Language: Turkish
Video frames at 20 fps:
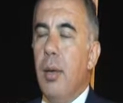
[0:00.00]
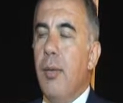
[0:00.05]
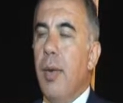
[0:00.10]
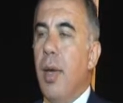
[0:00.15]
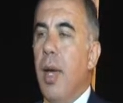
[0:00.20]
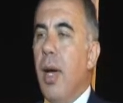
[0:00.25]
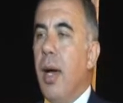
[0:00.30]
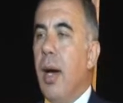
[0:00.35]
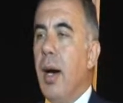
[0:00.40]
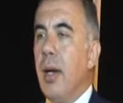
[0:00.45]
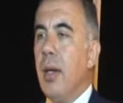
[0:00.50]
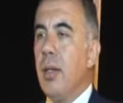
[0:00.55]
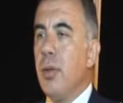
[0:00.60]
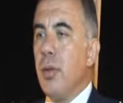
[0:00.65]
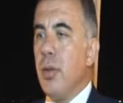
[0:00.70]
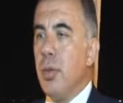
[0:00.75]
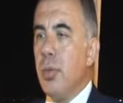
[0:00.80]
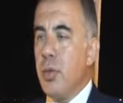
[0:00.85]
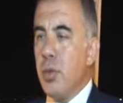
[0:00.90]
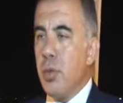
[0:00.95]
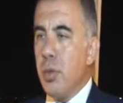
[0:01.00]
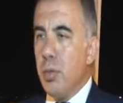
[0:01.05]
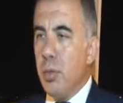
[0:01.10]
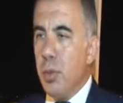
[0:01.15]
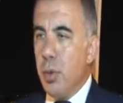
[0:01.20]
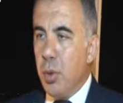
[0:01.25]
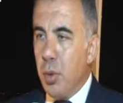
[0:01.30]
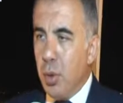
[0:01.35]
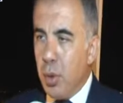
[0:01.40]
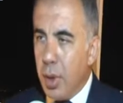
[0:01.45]
ve Anadolu'muzun
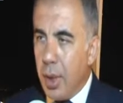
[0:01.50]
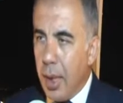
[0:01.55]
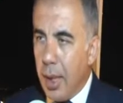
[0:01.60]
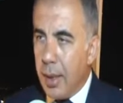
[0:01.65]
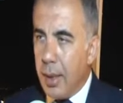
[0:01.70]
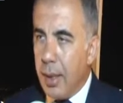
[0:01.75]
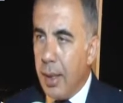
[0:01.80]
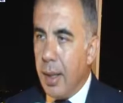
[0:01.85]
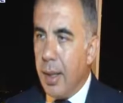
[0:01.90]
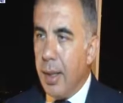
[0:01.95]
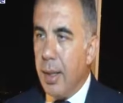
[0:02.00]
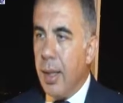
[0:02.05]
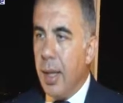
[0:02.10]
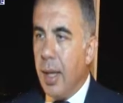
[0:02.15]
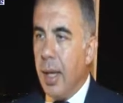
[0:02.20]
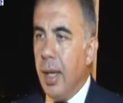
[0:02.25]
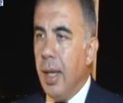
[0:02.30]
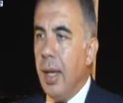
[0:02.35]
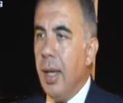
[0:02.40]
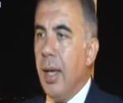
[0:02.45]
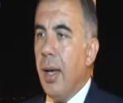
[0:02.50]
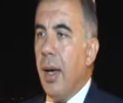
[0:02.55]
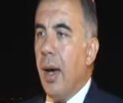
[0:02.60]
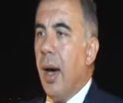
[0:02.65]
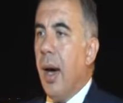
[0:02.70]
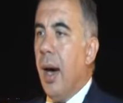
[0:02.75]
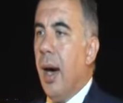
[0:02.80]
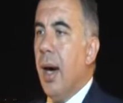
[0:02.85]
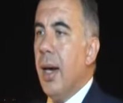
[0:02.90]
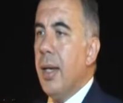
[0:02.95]
bütün kentlerinde
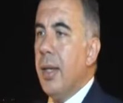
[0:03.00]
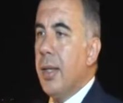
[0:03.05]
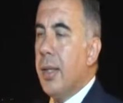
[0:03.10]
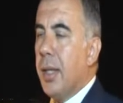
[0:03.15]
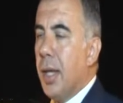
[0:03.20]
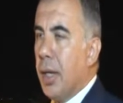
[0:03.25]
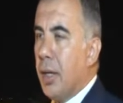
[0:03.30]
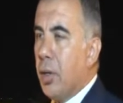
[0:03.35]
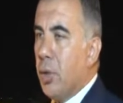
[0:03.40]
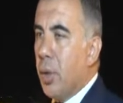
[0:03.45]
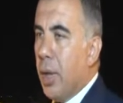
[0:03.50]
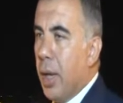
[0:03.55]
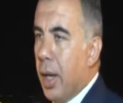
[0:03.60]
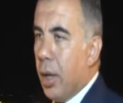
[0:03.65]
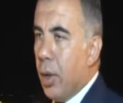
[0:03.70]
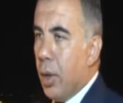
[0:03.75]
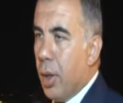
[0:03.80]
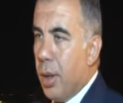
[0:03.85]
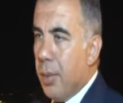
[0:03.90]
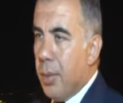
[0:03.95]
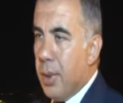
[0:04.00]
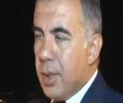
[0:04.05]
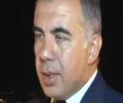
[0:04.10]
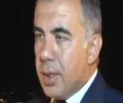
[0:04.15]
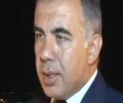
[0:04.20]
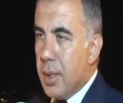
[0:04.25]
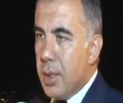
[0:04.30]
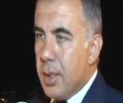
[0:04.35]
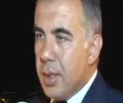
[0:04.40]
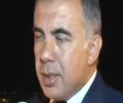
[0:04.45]
aynı tek yüreğe
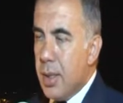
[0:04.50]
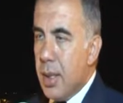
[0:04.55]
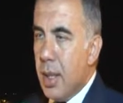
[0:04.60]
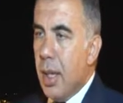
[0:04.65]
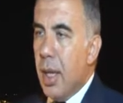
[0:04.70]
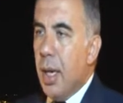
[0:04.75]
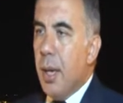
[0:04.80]
görebilirsiniz.